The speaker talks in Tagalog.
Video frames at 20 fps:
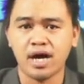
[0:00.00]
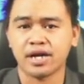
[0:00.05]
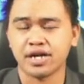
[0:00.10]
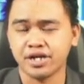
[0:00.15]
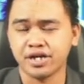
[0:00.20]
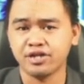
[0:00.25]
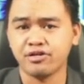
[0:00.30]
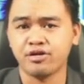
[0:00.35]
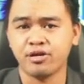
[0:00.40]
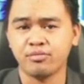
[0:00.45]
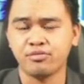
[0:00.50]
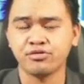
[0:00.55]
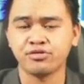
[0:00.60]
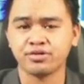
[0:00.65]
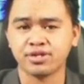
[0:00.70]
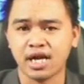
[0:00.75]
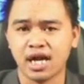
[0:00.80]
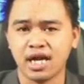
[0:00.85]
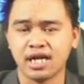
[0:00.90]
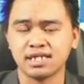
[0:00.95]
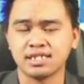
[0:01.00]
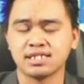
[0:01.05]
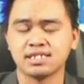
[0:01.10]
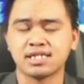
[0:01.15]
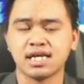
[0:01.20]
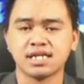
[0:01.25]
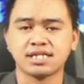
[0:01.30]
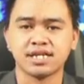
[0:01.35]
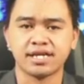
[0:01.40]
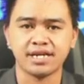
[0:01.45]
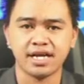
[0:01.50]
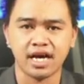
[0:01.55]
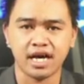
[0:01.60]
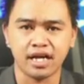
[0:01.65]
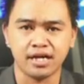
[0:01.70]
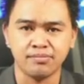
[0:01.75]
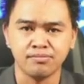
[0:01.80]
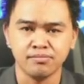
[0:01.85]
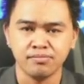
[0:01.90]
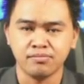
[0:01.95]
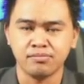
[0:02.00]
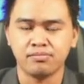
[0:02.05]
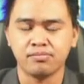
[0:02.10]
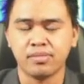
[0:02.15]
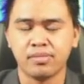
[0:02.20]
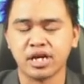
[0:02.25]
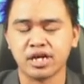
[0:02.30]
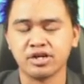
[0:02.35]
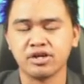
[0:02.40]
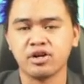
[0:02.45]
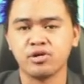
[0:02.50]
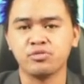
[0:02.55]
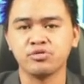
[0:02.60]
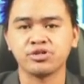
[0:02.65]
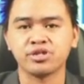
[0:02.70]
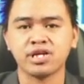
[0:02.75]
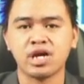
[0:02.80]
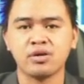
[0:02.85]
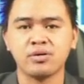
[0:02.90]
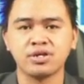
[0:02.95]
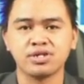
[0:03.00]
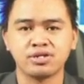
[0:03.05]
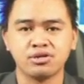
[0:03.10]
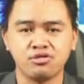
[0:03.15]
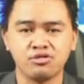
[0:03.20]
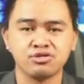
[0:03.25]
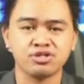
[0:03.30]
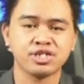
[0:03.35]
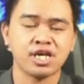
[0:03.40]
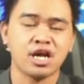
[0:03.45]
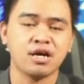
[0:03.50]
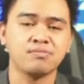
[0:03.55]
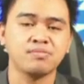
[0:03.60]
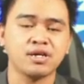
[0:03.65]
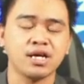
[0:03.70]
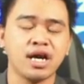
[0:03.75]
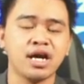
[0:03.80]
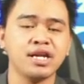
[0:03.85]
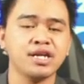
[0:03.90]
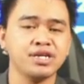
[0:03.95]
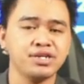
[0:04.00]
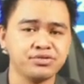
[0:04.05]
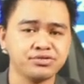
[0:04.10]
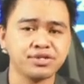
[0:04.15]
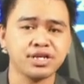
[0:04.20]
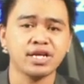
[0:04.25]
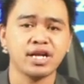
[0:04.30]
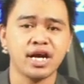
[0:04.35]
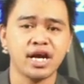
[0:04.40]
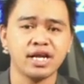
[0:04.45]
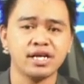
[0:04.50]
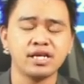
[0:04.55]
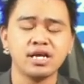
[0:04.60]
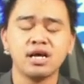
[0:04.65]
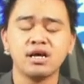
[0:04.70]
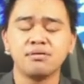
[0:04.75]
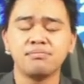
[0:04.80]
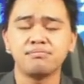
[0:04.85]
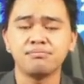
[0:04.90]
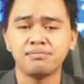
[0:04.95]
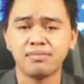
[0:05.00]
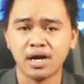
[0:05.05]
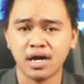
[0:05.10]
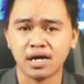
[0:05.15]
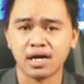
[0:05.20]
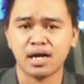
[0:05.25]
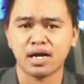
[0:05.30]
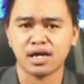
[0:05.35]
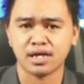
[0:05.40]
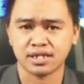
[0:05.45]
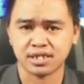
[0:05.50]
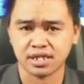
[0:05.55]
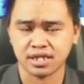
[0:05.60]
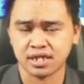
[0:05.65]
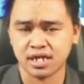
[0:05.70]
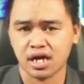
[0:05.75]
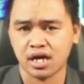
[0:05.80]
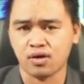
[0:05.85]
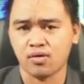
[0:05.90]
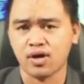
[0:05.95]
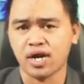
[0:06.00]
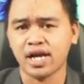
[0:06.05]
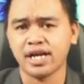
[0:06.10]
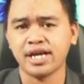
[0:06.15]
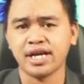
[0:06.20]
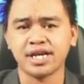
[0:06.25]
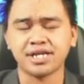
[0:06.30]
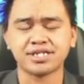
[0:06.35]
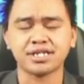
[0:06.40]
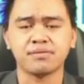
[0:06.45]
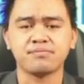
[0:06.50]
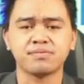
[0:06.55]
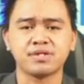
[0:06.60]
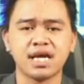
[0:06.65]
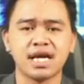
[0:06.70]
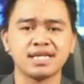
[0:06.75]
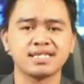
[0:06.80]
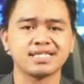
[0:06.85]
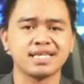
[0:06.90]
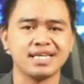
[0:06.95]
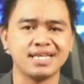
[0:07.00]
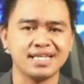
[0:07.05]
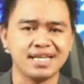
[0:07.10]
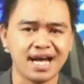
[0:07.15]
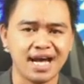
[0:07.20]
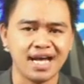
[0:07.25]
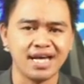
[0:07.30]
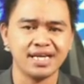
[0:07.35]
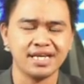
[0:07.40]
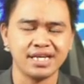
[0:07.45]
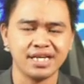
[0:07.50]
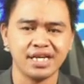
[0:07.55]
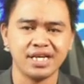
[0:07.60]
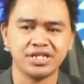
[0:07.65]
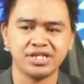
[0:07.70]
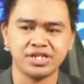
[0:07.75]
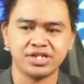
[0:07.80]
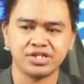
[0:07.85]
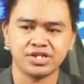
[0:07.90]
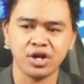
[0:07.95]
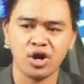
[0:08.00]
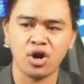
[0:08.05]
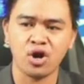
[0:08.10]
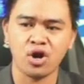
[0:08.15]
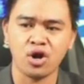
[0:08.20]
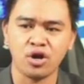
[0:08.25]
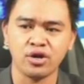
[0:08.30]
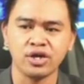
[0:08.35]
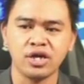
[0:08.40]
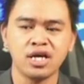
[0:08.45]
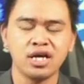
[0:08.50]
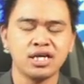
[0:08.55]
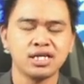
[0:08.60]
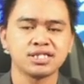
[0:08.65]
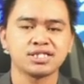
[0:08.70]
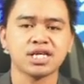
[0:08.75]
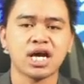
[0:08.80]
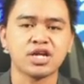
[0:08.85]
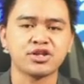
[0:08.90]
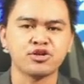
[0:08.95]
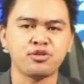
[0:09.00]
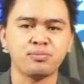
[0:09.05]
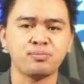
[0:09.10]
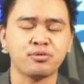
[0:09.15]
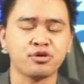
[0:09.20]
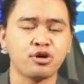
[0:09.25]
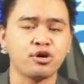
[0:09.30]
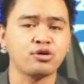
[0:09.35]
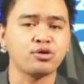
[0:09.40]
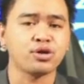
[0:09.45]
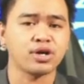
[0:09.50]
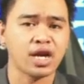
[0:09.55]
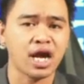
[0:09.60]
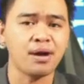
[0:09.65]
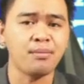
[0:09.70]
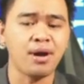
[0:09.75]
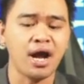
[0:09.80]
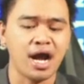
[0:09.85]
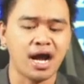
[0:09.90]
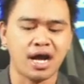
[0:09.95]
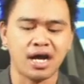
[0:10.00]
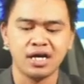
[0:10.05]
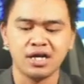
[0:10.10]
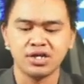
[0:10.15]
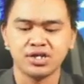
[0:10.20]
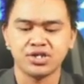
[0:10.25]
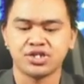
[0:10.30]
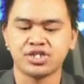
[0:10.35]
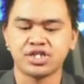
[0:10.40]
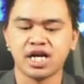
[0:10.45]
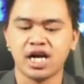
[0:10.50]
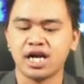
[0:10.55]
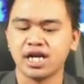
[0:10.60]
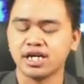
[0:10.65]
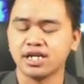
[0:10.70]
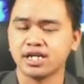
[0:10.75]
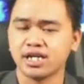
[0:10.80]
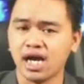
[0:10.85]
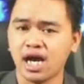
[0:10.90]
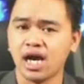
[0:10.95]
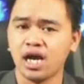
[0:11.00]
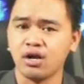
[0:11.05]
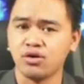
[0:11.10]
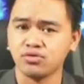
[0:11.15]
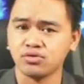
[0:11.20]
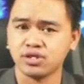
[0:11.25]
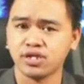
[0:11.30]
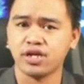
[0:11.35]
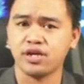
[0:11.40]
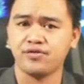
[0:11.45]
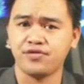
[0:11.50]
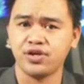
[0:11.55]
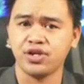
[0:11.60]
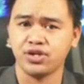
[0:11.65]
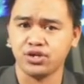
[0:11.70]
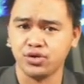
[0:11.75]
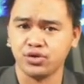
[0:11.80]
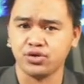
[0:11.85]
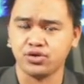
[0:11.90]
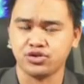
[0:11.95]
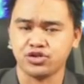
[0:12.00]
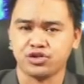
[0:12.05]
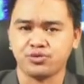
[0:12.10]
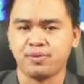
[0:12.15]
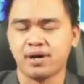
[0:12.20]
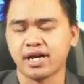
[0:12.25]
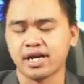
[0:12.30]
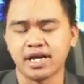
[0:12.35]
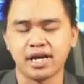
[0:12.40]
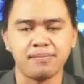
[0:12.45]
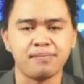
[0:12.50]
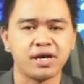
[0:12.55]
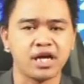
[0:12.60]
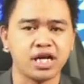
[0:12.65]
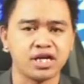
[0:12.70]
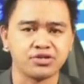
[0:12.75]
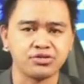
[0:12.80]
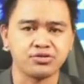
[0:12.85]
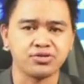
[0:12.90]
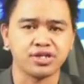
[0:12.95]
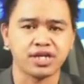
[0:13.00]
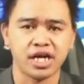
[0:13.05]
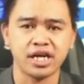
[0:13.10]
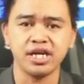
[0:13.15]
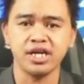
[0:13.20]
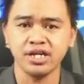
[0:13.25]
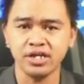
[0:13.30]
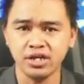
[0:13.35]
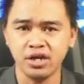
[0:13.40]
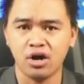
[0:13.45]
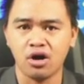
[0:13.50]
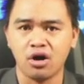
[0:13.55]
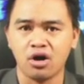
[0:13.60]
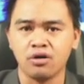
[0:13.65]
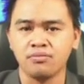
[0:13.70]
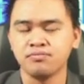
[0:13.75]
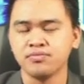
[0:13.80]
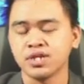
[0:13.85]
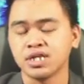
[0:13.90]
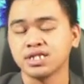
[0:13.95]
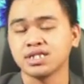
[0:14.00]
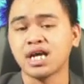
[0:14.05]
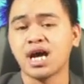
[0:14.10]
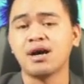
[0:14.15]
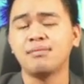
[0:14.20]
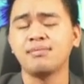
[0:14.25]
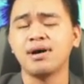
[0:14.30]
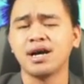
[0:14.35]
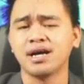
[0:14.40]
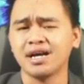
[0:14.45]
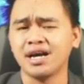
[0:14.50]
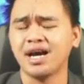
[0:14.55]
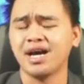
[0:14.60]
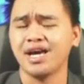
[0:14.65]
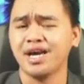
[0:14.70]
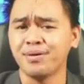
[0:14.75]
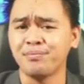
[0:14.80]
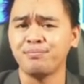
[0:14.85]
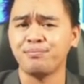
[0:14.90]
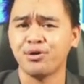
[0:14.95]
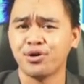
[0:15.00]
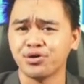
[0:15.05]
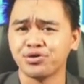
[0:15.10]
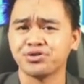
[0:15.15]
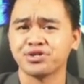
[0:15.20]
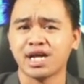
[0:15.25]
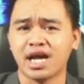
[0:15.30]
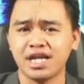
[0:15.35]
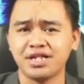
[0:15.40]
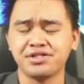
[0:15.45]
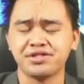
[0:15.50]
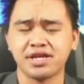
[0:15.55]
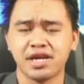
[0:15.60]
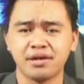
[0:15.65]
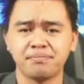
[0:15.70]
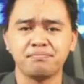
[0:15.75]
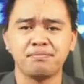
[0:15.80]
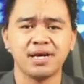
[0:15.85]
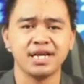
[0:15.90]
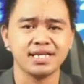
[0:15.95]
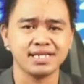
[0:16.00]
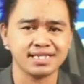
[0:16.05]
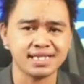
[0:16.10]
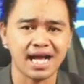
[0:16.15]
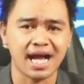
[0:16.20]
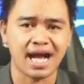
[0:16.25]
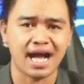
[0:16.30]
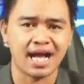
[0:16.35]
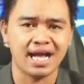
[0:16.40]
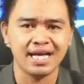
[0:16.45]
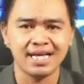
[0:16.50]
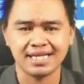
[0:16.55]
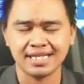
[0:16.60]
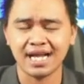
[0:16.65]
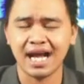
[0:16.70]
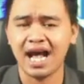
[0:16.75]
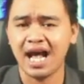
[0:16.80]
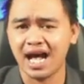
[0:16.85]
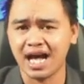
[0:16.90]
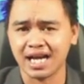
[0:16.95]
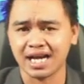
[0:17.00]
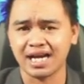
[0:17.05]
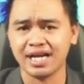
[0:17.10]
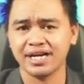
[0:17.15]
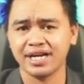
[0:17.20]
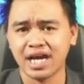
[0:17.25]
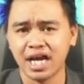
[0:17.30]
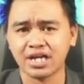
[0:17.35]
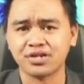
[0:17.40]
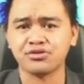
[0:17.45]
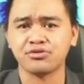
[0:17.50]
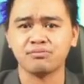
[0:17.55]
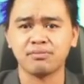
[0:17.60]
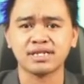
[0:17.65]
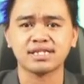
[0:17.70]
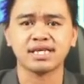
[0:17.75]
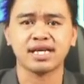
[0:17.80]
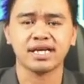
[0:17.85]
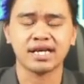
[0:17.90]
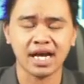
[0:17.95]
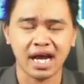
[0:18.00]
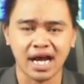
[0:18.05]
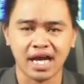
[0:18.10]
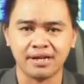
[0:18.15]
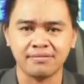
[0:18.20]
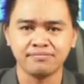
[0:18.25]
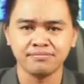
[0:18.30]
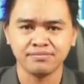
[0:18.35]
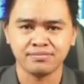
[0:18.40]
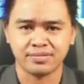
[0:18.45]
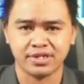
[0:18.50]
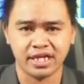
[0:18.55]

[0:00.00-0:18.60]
Marajaw na buntag sa Marajaw na buntag o sab kaning yung tanan, mga kasyargawa. Ano yan nasabda sa laing edisyon sa atong programa, Siargao TV News. Para napaghatod ka ninyo sa mga importanteng balita nga angay natong masayran.